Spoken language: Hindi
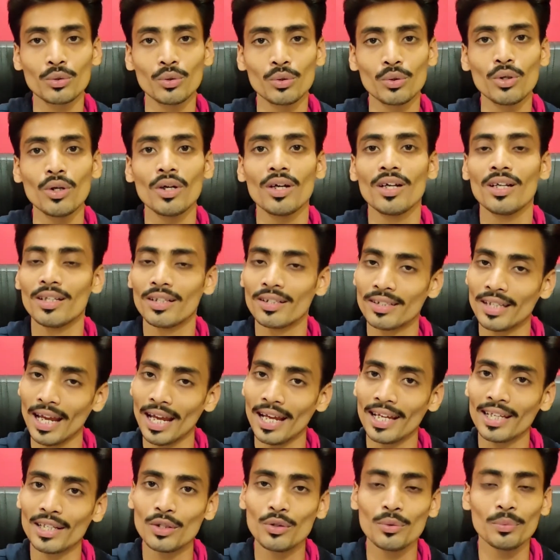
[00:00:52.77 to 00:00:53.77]
को
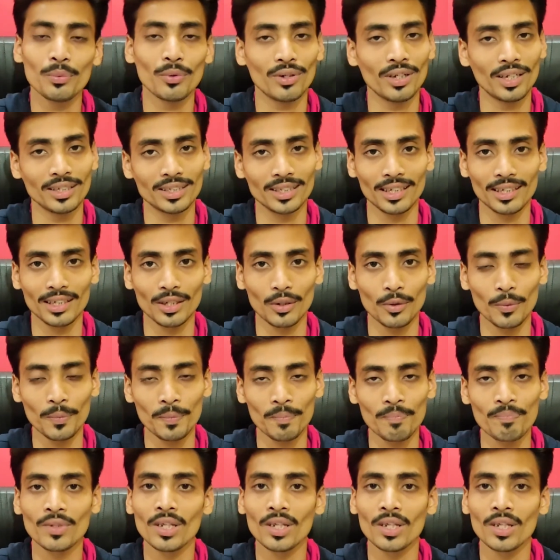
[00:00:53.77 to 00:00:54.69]
थैंक यू बोलना चाहता हूँ